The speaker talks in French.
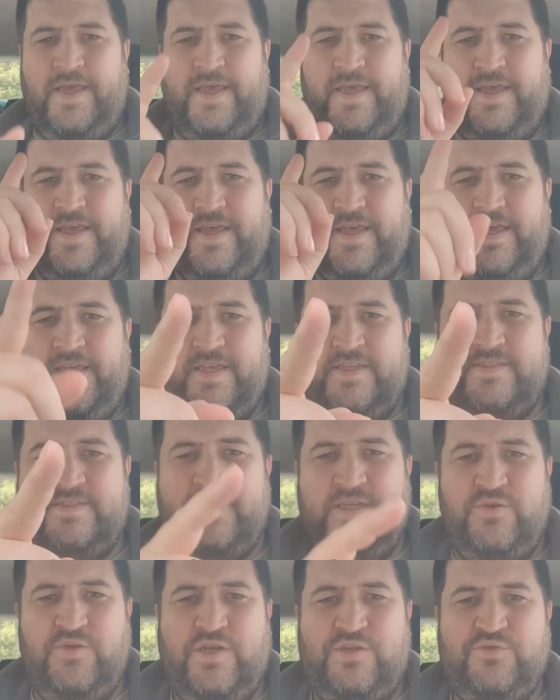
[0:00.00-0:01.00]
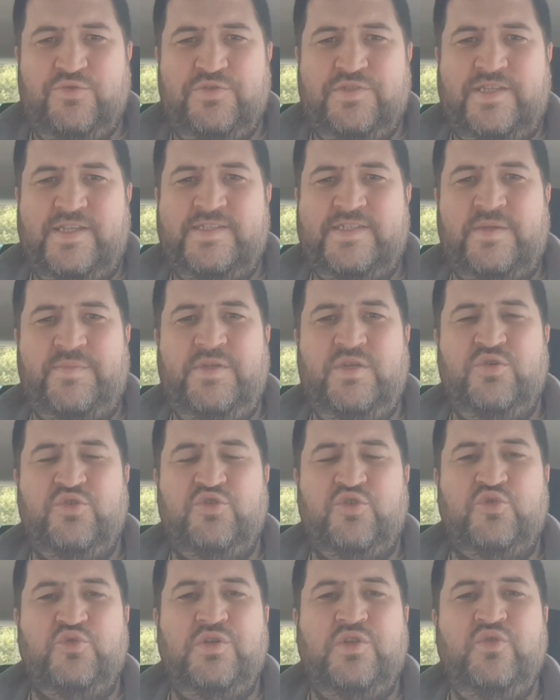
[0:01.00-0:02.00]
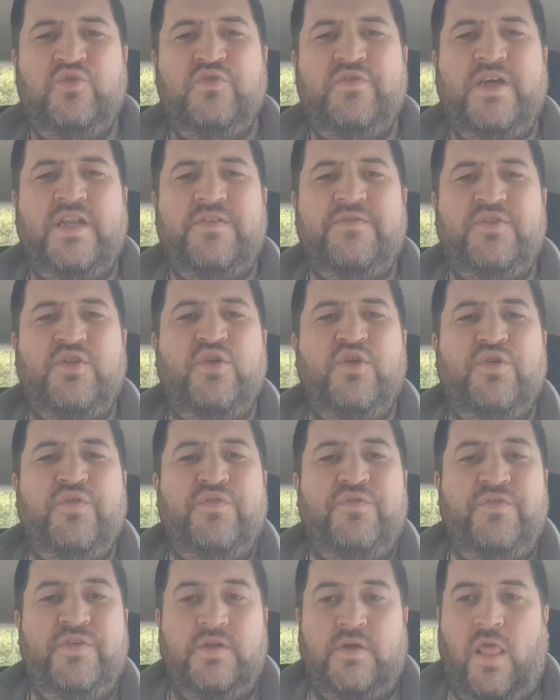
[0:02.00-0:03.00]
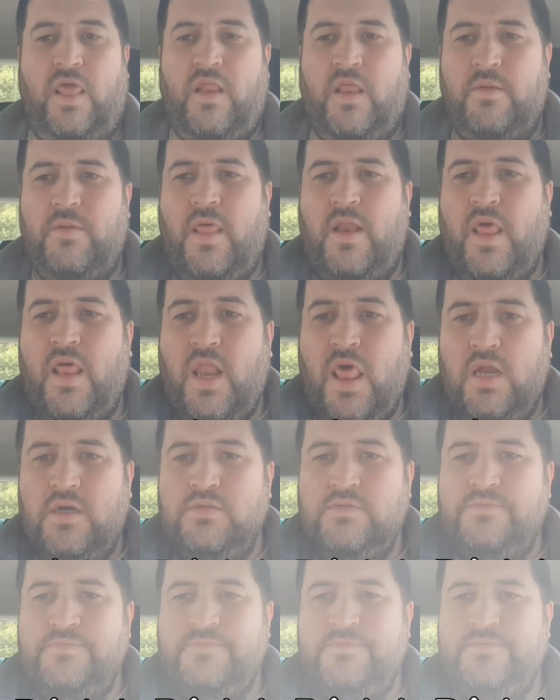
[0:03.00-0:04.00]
Et salut à tous les amis, aujourd'hui nouvelle vidéo... Ah, oh